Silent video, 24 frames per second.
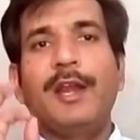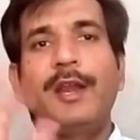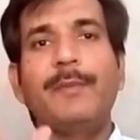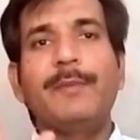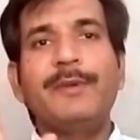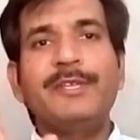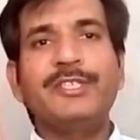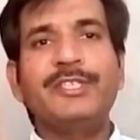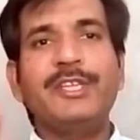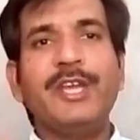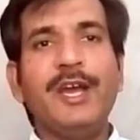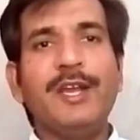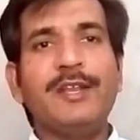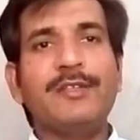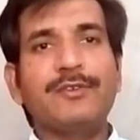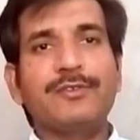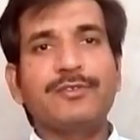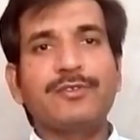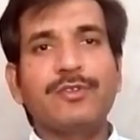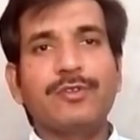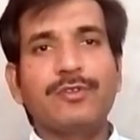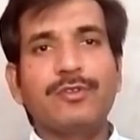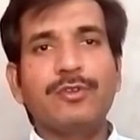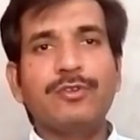नमस्कार
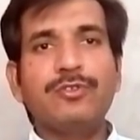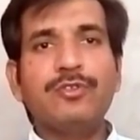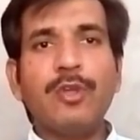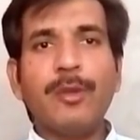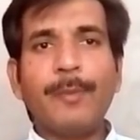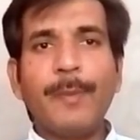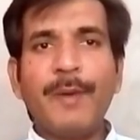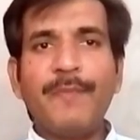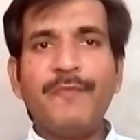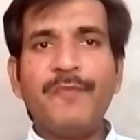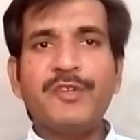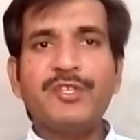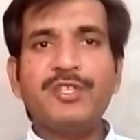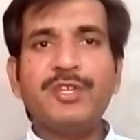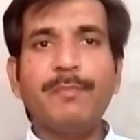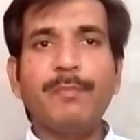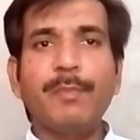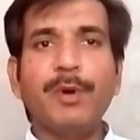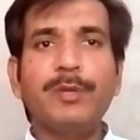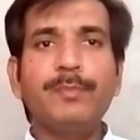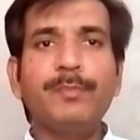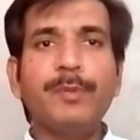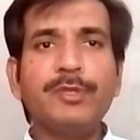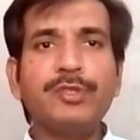दोस्तों दोस्तों का फिर से
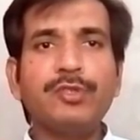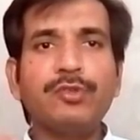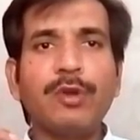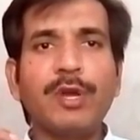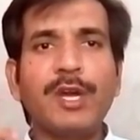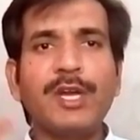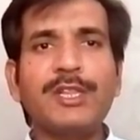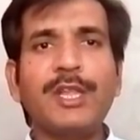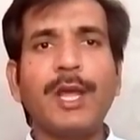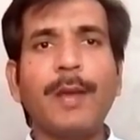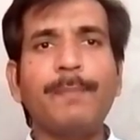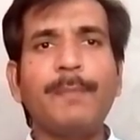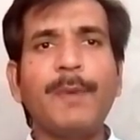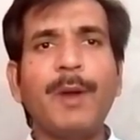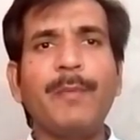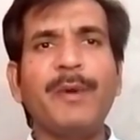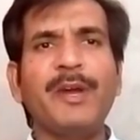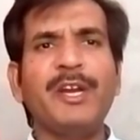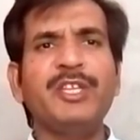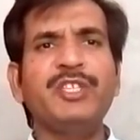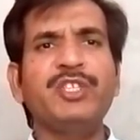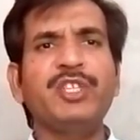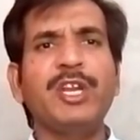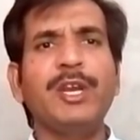बहुत बहुत स्वागत है आपका
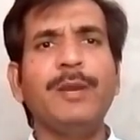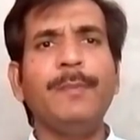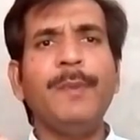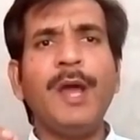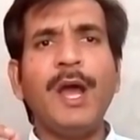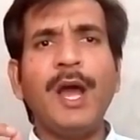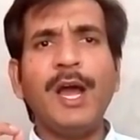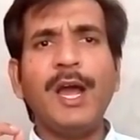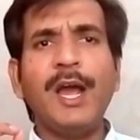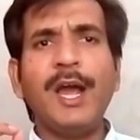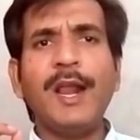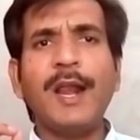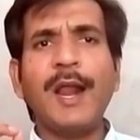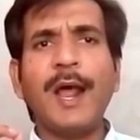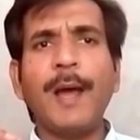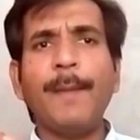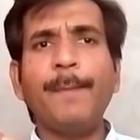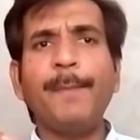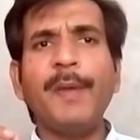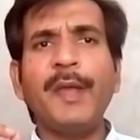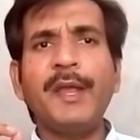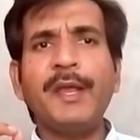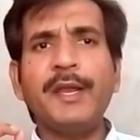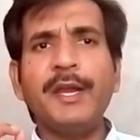हमारे चैनल में अगर
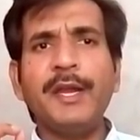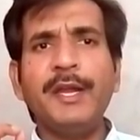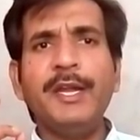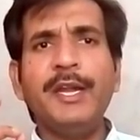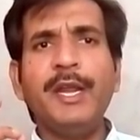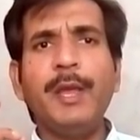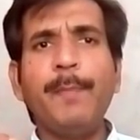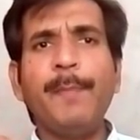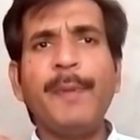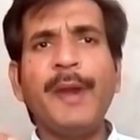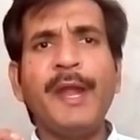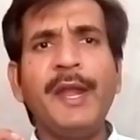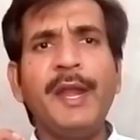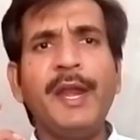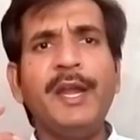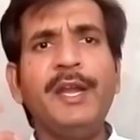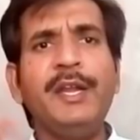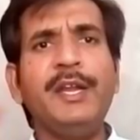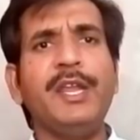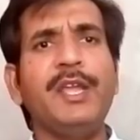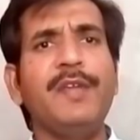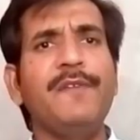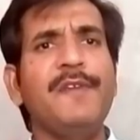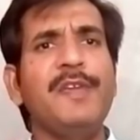आप एक
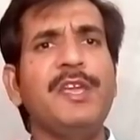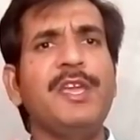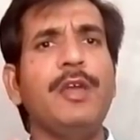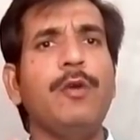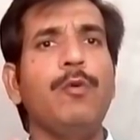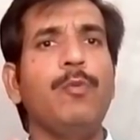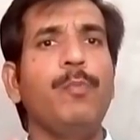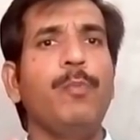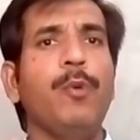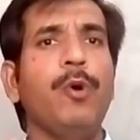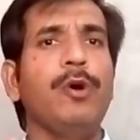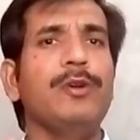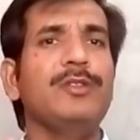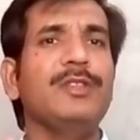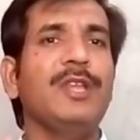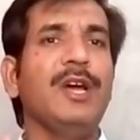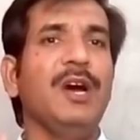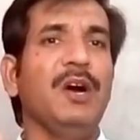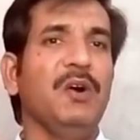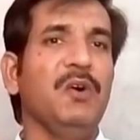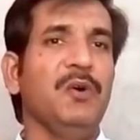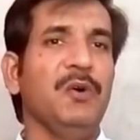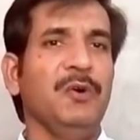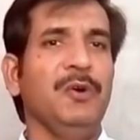इंडिपेंडेंट टीवी के उपभोक्ता
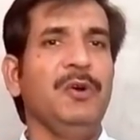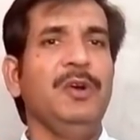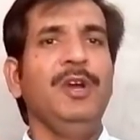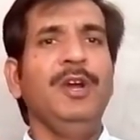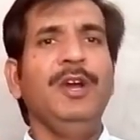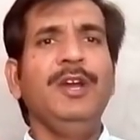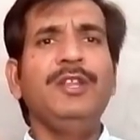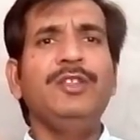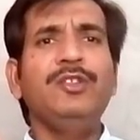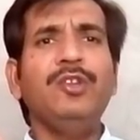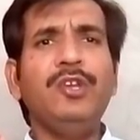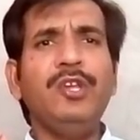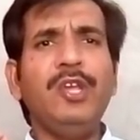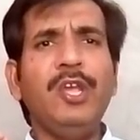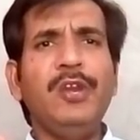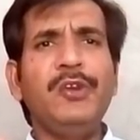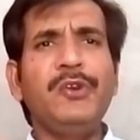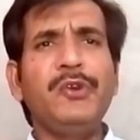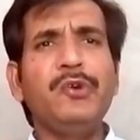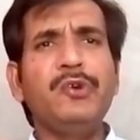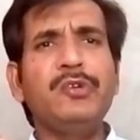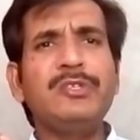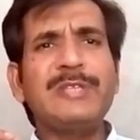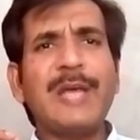हो तो ये
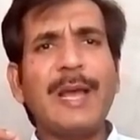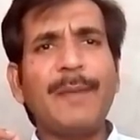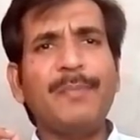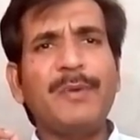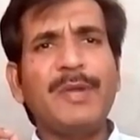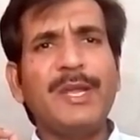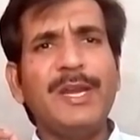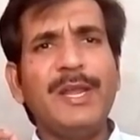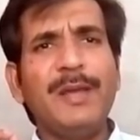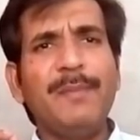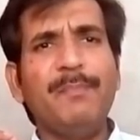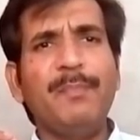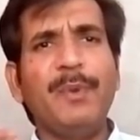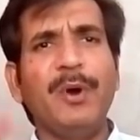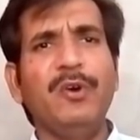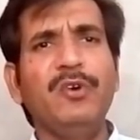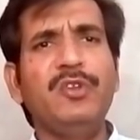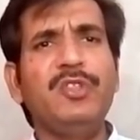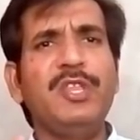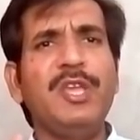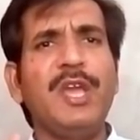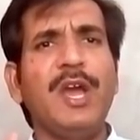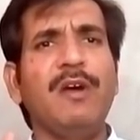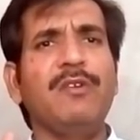न्यूज़ आपके लिए
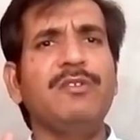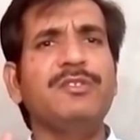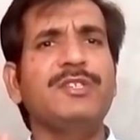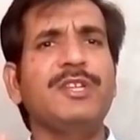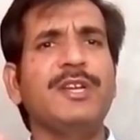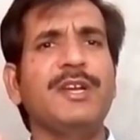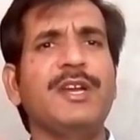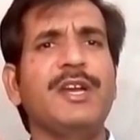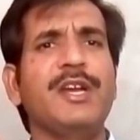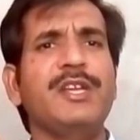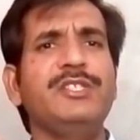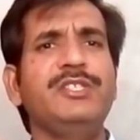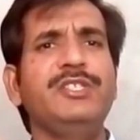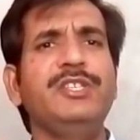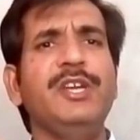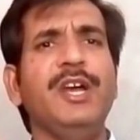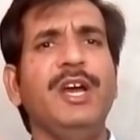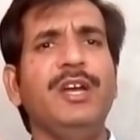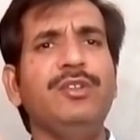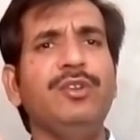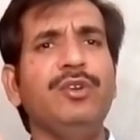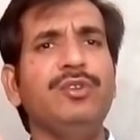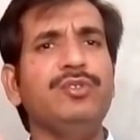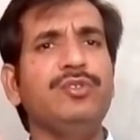बहुत ही आवश्यक है जी
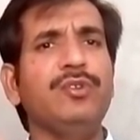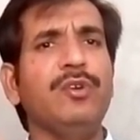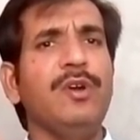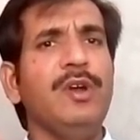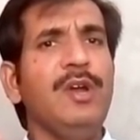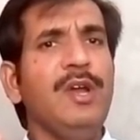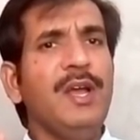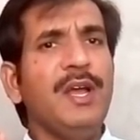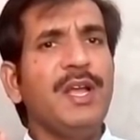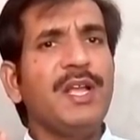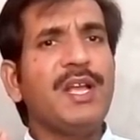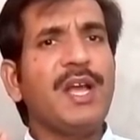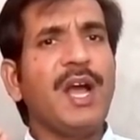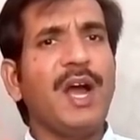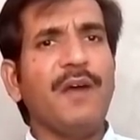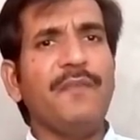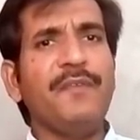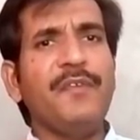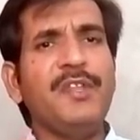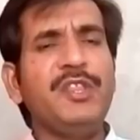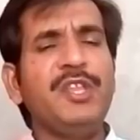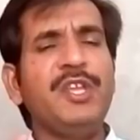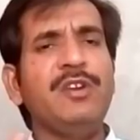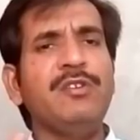हाँ दोस्तों
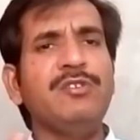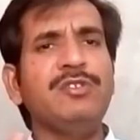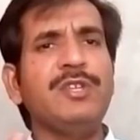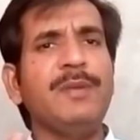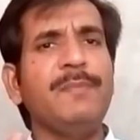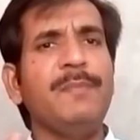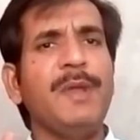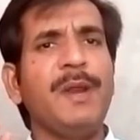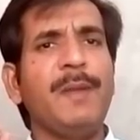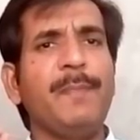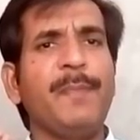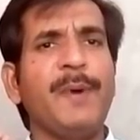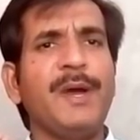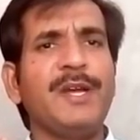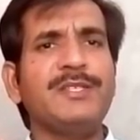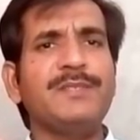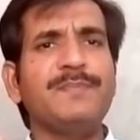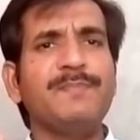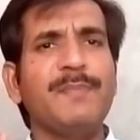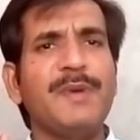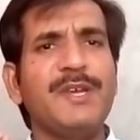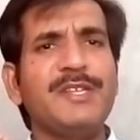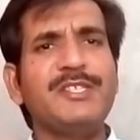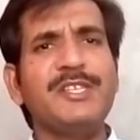काफ़ी दिनों से मेरे
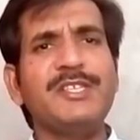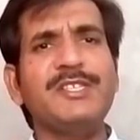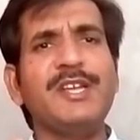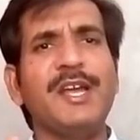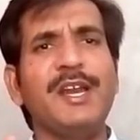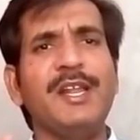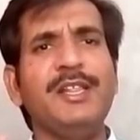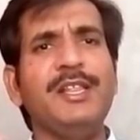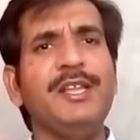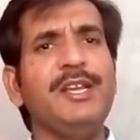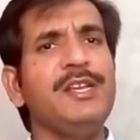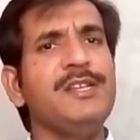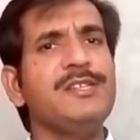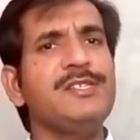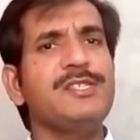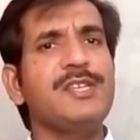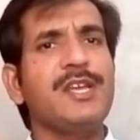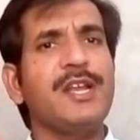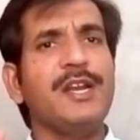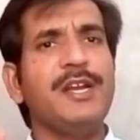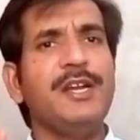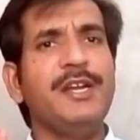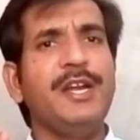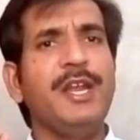पास मैसेज आ रहे थे कि
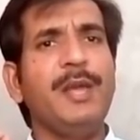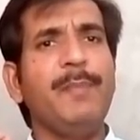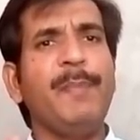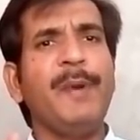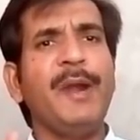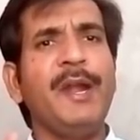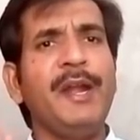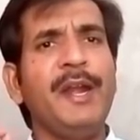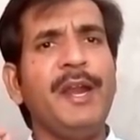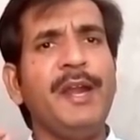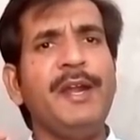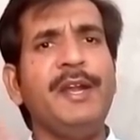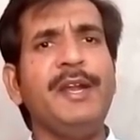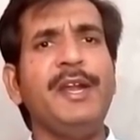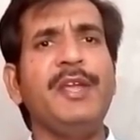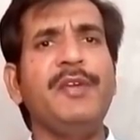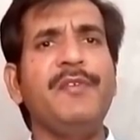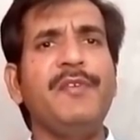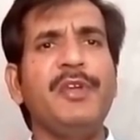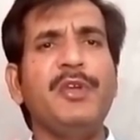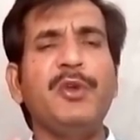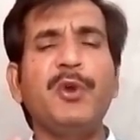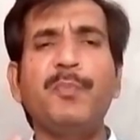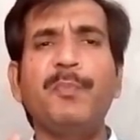सर इंडिपेंडेंट
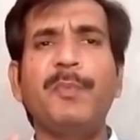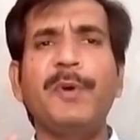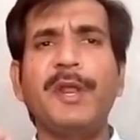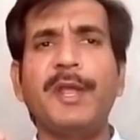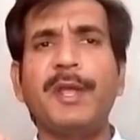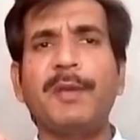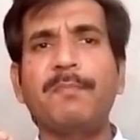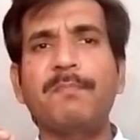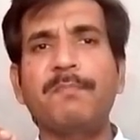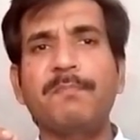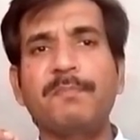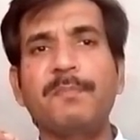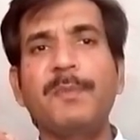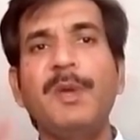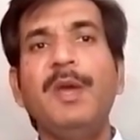टीवी के ऊपर एक